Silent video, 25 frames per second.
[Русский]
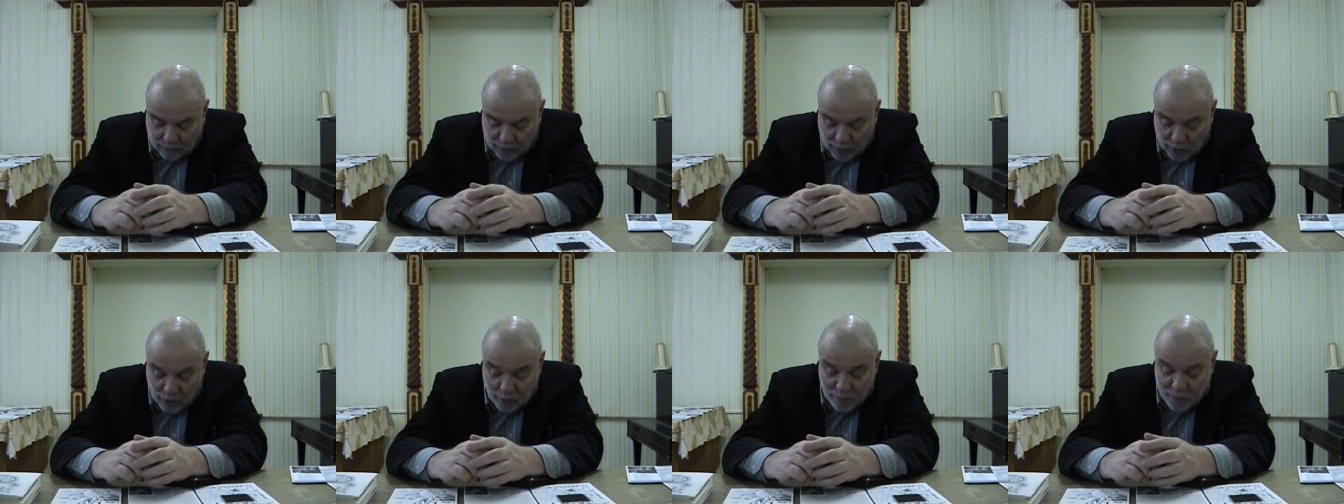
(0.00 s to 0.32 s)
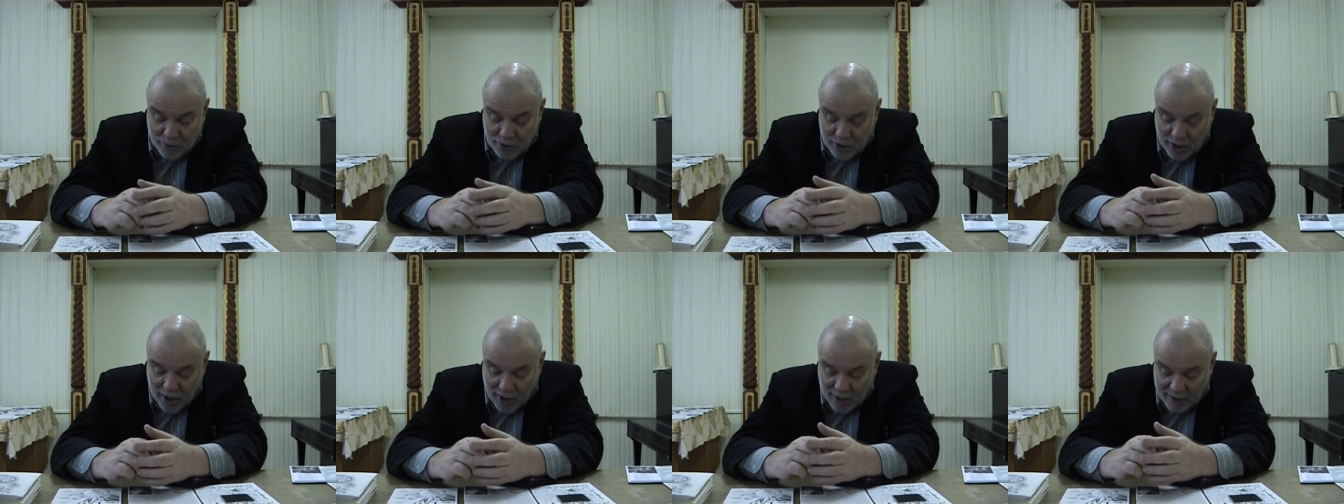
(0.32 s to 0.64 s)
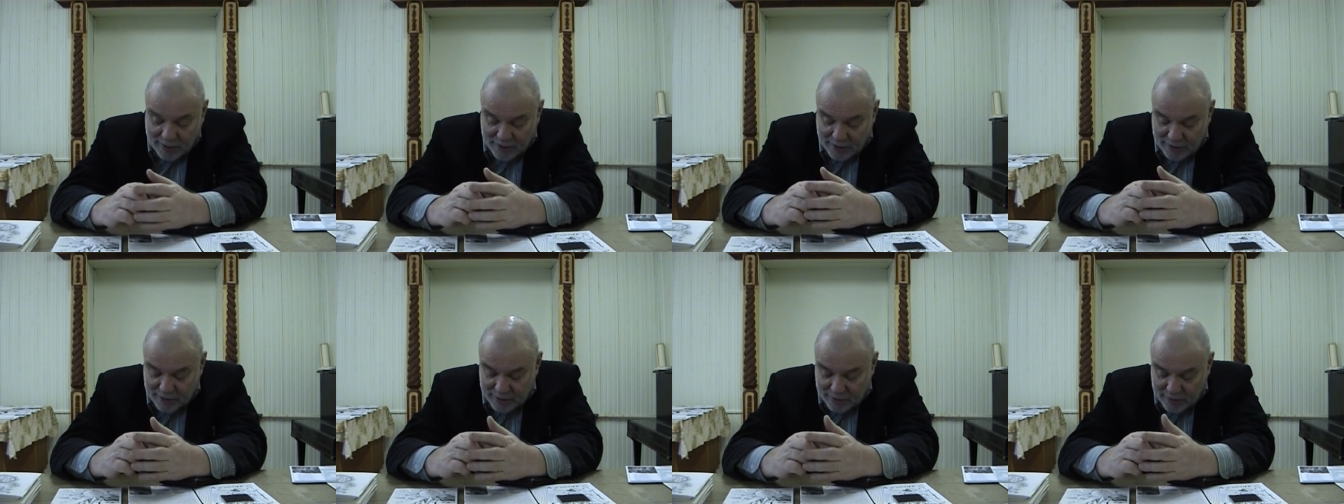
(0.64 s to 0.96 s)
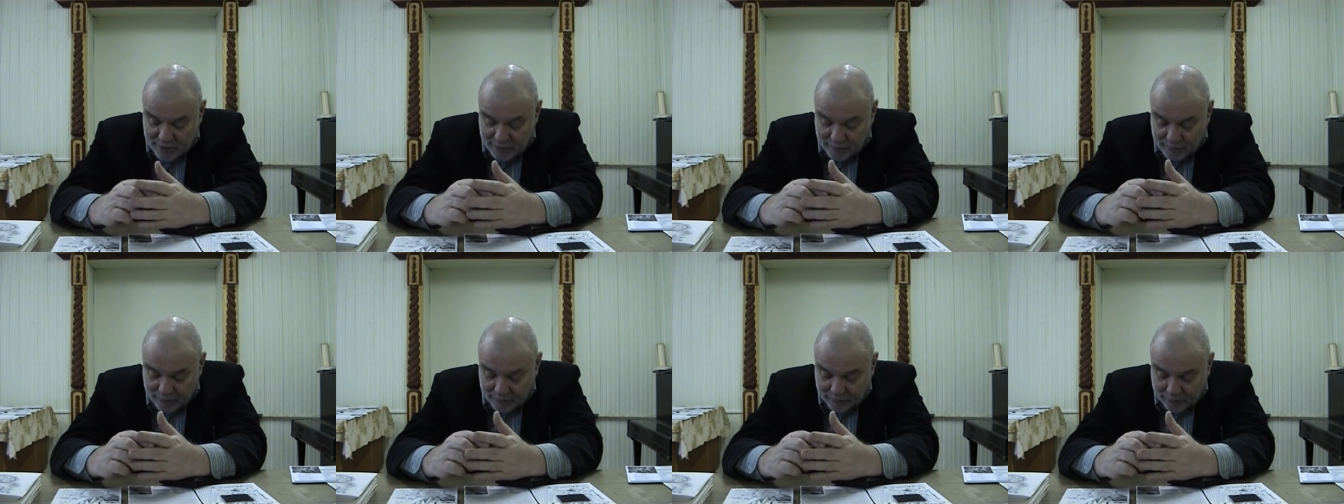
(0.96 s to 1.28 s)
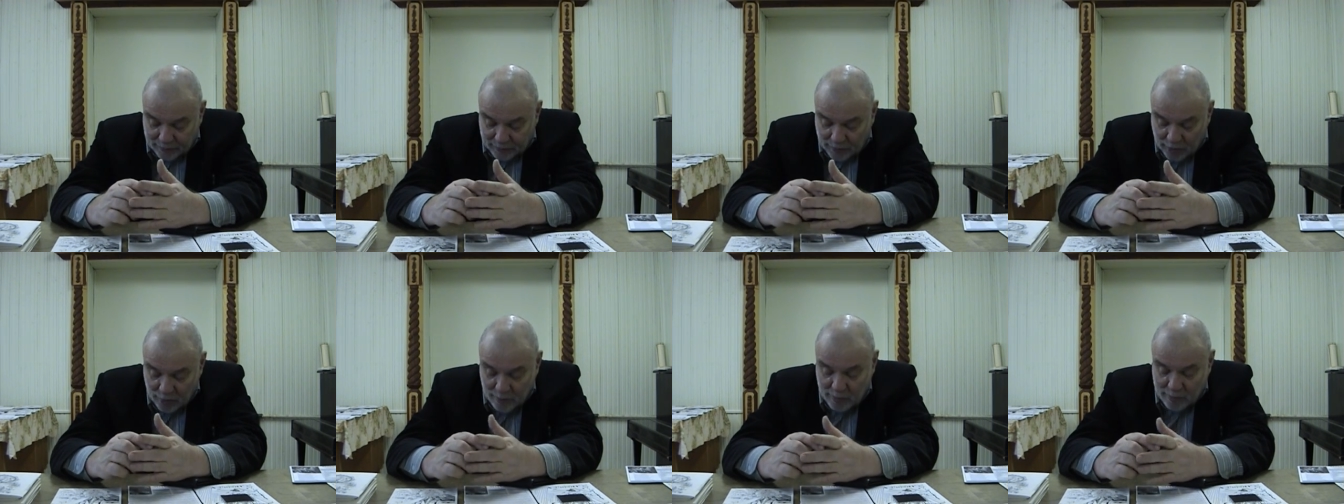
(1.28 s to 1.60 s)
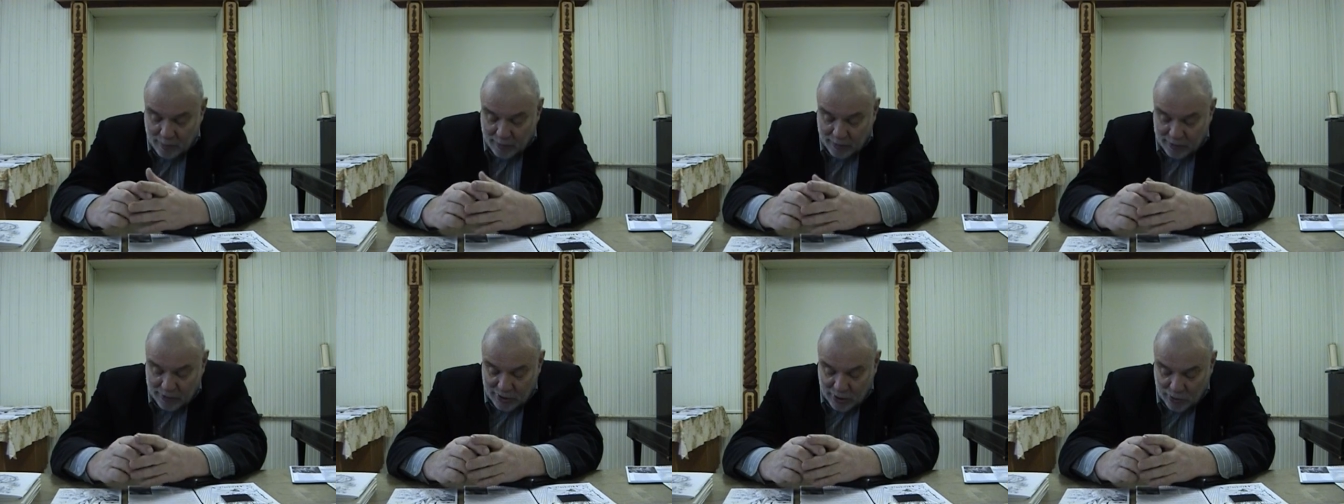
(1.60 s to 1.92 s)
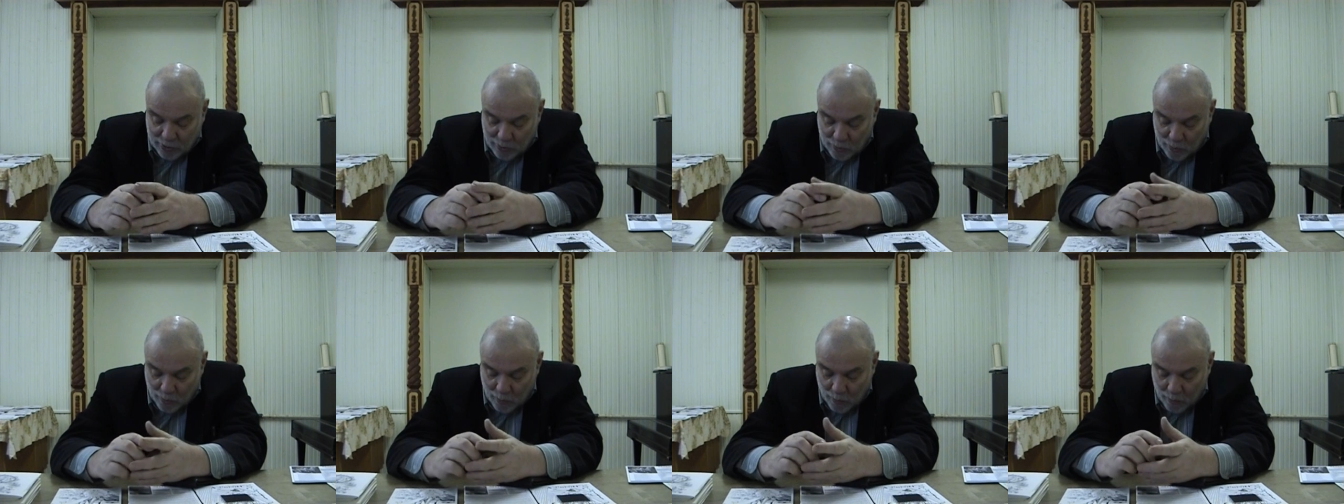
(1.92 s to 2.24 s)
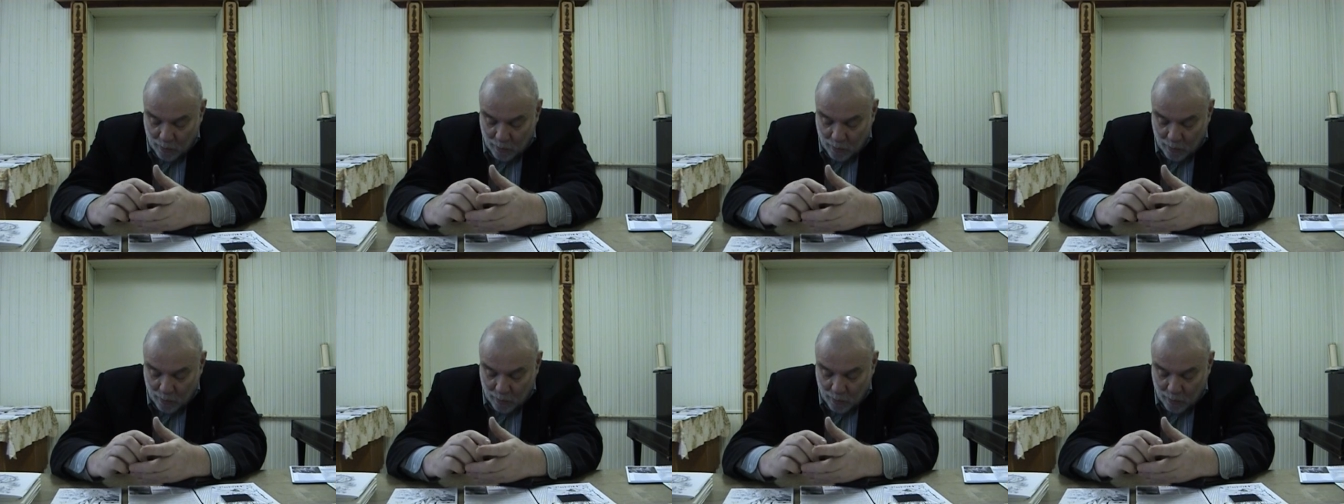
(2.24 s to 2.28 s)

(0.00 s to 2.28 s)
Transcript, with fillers: любит ясность, любит простоту.